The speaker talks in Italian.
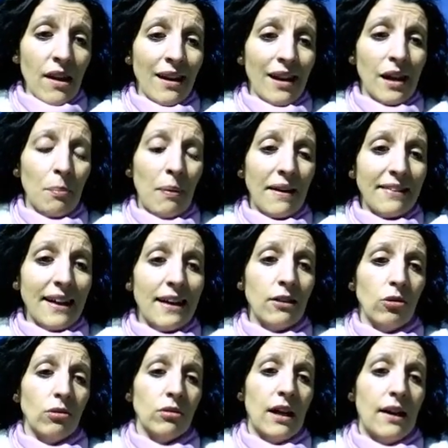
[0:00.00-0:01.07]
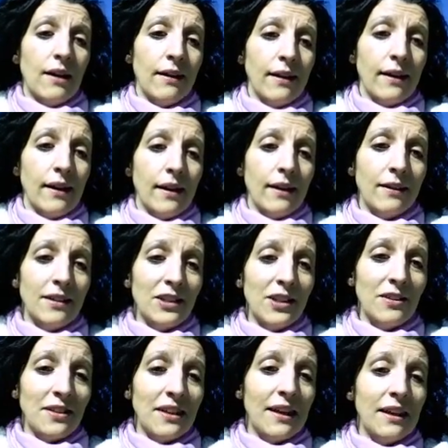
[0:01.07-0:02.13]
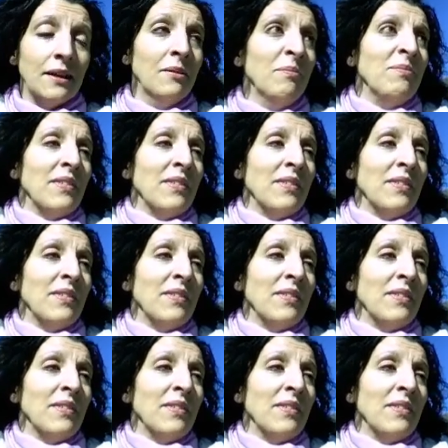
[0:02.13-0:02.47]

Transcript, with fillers: eh, partendo da, eh, dai,